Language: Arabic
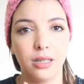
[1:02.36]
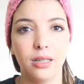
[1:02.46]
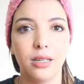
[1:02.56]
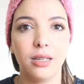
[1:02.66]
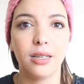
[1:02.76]

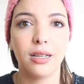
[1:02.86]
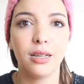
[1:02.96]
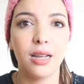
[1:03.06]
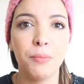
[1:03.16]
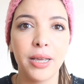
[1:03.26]

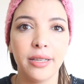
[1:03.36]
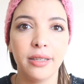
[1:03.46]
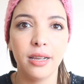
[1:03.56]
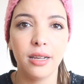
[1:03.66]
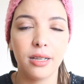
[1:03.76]
الاماكن
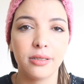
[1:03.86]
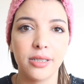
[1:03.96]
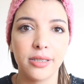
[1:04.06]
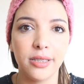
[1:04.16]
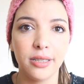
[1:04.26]
ديال
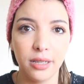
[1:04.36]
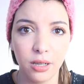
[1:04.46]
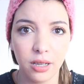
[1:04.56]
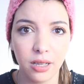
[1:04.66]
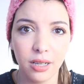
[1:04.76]
التسليه
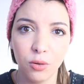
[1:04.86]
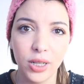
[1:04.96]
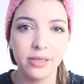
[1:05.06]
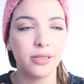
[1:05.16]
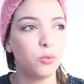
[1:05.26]
ديال
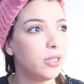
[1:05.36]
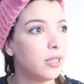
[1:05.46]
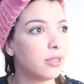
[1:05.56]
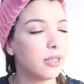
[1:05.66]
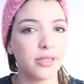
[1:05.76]
اولاد
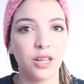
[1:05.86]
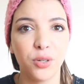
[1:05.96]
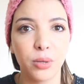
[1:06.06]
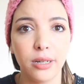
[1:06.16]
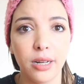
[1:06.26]
وليداتنا
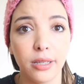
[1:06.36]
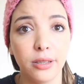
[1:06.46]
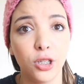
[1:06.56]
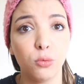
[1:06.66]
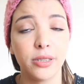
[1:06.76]
الصغار كنا
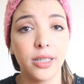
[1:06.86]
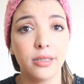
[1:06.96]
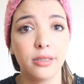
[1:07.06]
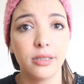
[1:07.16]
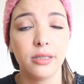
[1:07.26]
كنديهم
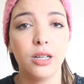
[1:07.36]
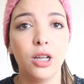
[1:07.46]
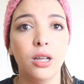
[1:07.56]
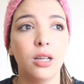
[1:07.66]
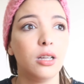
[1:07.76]
سادا
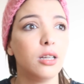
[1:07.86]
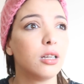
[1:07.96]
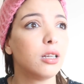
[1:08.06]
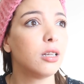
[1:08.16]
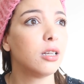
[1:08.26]

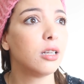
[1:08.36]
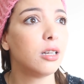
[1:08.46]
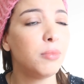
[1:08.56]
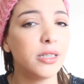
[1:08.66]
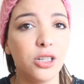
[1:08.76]

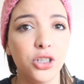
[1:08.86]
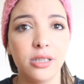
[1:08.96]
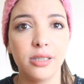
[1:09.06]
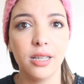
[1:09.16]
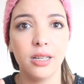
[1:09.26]
المساجد
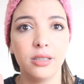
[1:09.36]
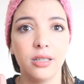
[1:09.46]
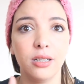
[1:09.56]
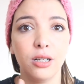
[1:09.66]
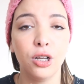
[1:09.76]
آه،
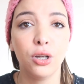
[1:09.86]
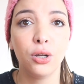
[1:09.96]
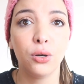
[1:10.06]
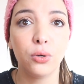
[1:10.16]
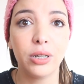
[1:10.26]
سادا
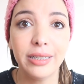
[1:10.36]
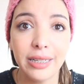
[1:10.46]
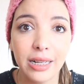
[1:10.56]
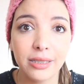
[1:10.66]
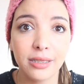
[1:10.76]

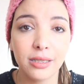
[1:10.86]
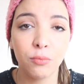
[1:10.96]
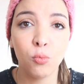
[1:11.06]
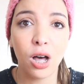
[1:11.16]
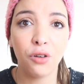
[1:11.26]
الناس
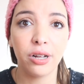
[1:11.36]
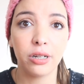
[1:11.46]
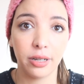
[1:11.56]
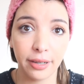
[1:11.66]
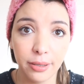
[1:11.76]

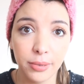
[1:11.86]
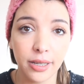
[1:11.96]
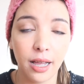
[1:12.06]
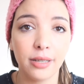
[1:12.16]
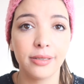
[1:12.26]
موقفه
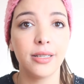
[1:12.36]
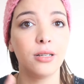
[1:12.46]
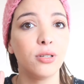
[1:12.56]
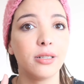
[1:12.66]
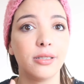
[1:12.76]
خدمتها
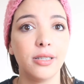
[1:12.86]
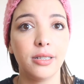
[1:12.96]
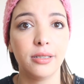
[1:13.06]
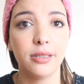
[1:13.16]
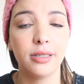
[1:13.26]
الصالونات
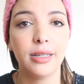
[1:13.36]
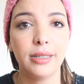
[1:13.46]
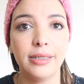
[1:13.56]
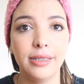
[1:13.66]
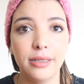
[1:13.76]
سادا
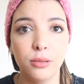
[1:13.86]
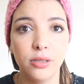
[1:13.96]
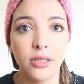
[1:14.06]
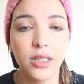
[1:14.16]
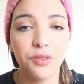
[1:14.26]
يعني
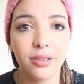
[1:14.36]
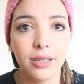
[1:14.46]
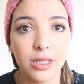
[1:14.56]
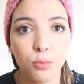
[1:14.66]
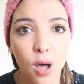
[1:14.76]
بزاف
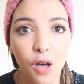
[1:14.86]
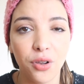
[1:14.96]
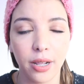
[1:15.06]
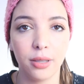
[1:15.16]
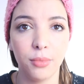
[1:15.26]
الناس
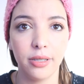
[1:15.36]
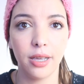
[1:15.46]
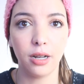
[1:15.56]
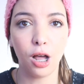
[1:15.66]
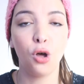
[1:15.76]
موقفه الخدمه
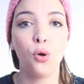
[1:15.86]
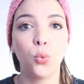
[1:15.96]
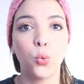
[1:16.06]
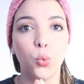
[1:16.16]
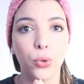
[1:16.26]
ديالها
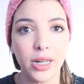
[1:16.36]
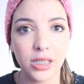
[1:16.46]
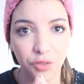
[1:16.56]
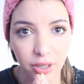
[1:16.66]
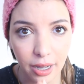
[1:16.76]

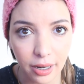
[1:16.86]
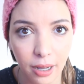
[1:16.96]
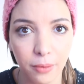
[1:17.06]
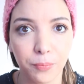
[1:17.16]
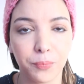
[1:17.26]
وجالسه في دارها